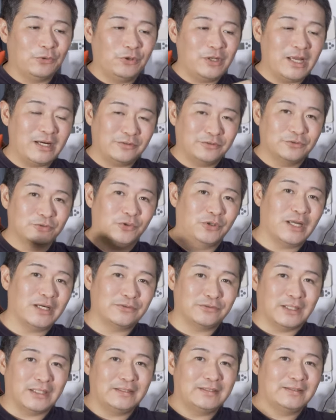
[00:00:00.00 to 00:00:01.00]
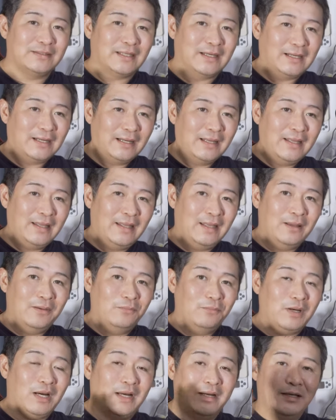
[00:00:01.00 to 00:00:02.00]
あ、ごひゃくごひゃく空いてたら、
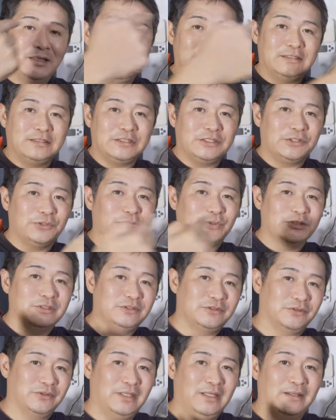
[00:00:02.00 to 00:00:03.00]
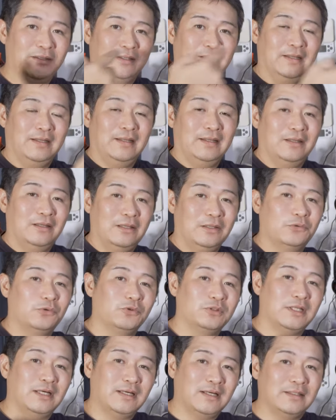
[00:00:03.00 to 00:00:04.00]
まあ、いちキロですよね。で
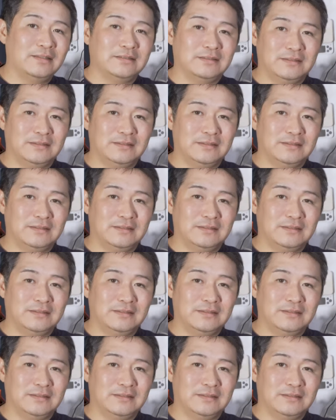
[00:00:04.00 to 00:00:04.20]
こんな感